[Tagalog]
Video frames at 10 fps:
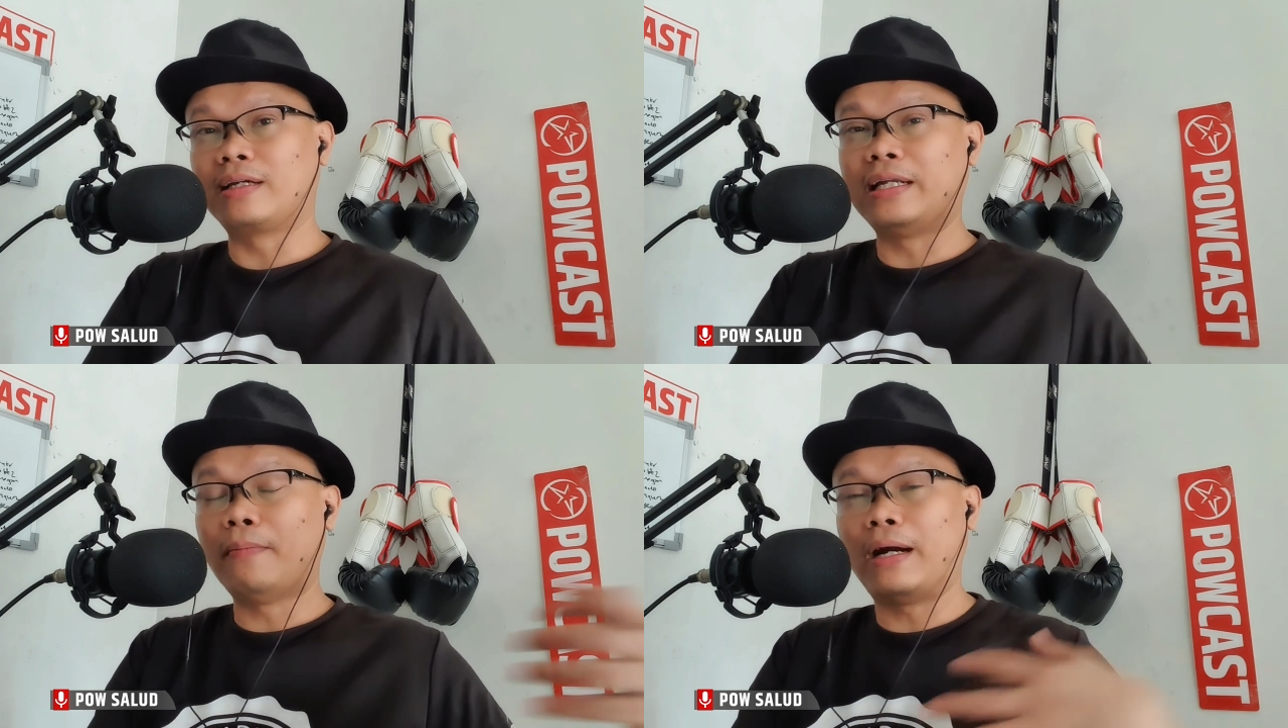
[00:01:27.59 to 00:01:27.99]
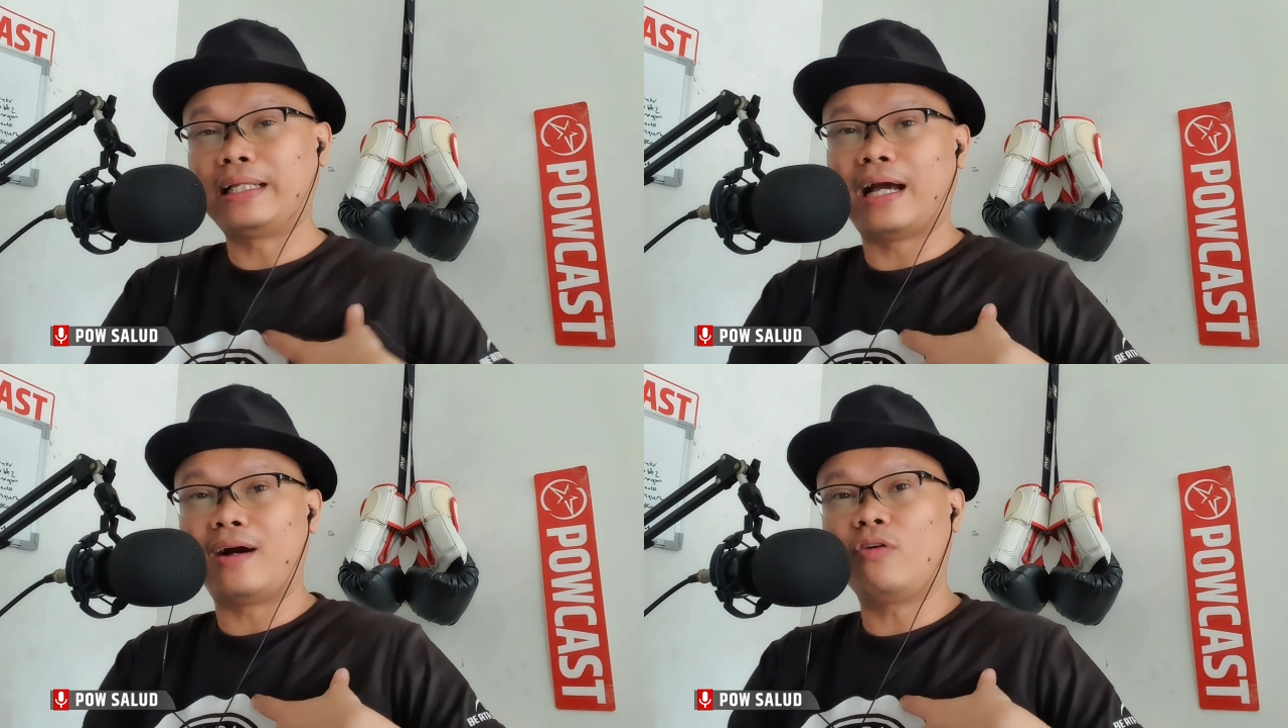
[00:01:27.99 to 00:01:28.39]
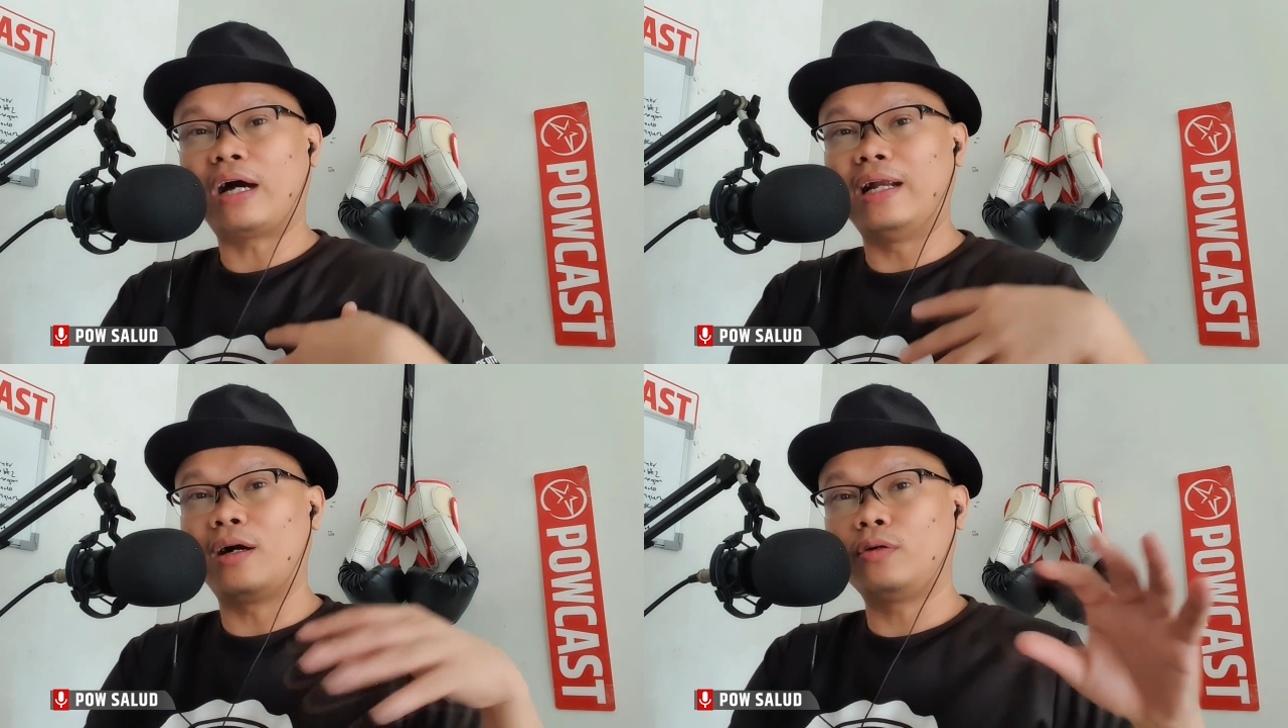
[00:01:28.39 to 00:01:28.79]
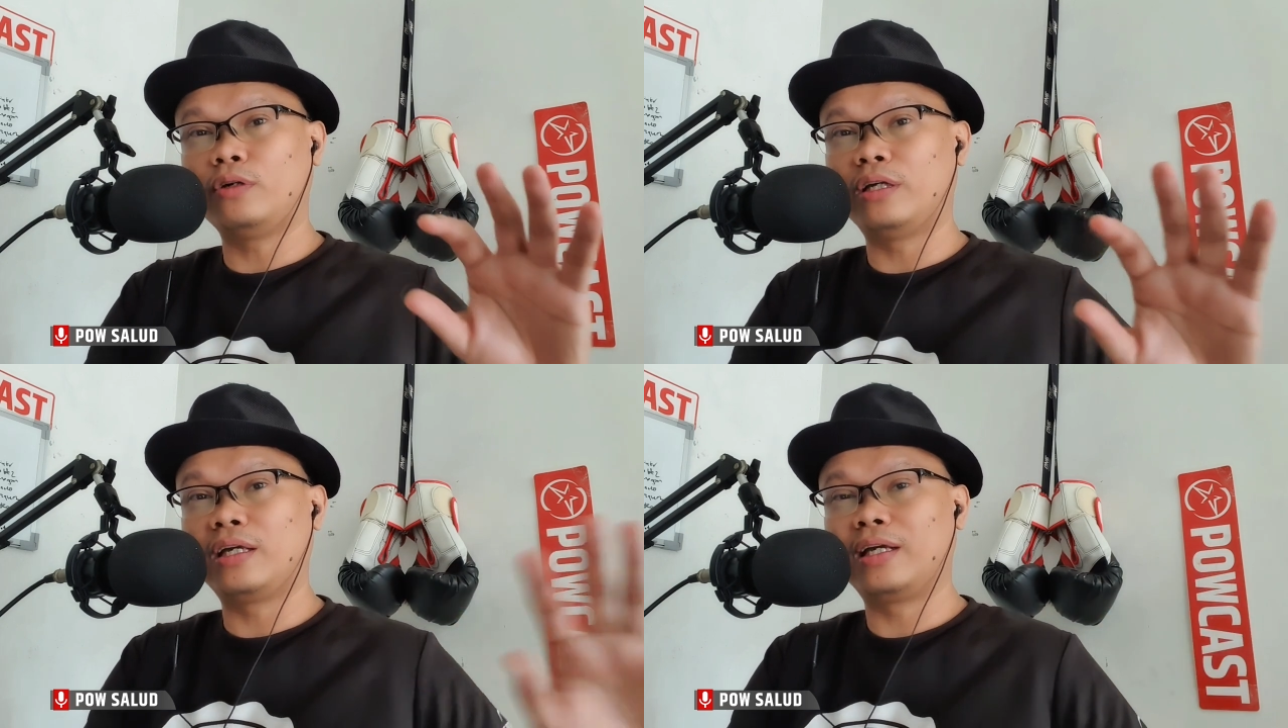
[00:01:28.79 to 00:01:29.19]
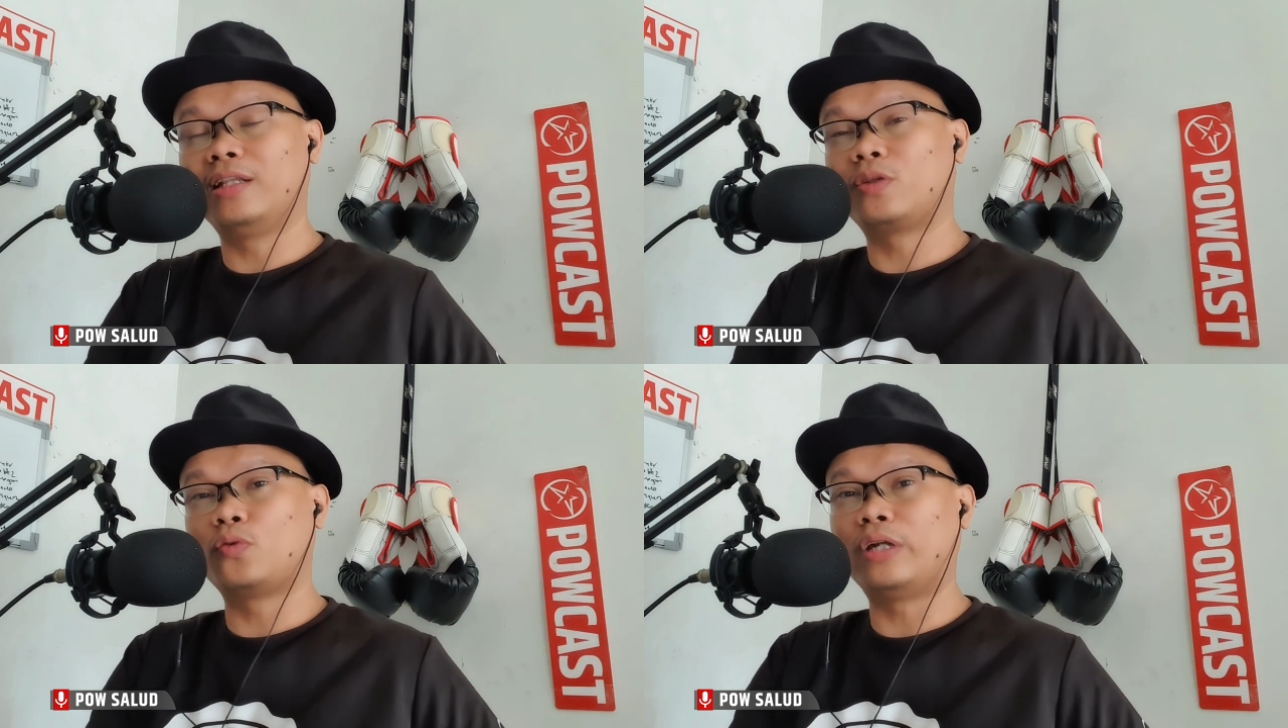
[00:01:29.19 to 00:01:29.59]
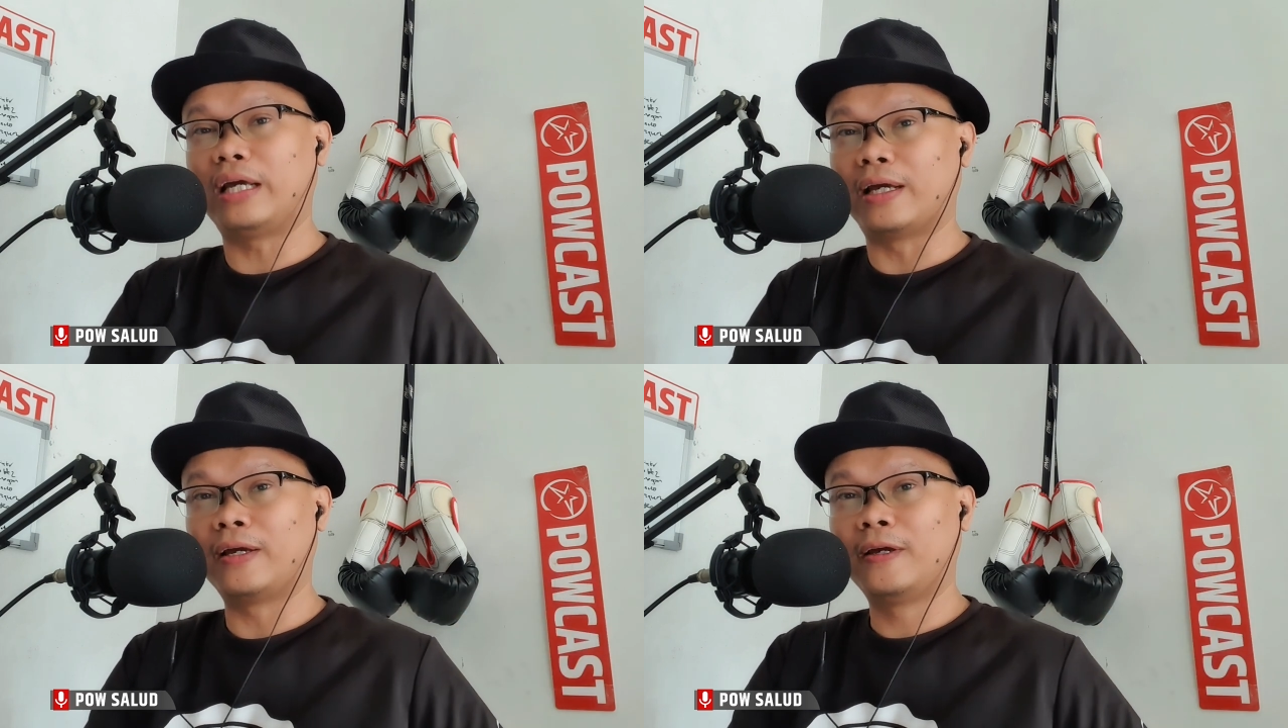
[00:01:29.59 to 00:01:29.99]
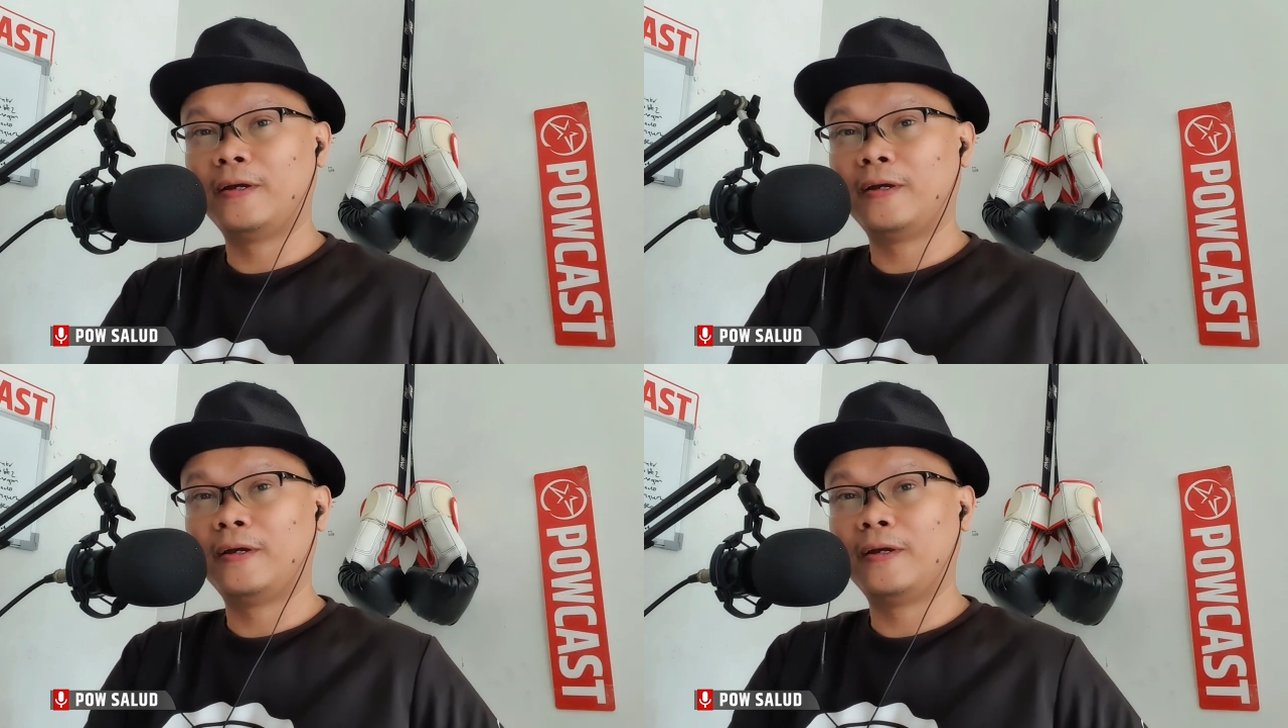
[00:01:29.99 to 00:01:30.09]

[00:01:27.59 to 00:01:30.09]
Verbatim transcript: Kinabahan nga ako, kala ko ihihinto na eh.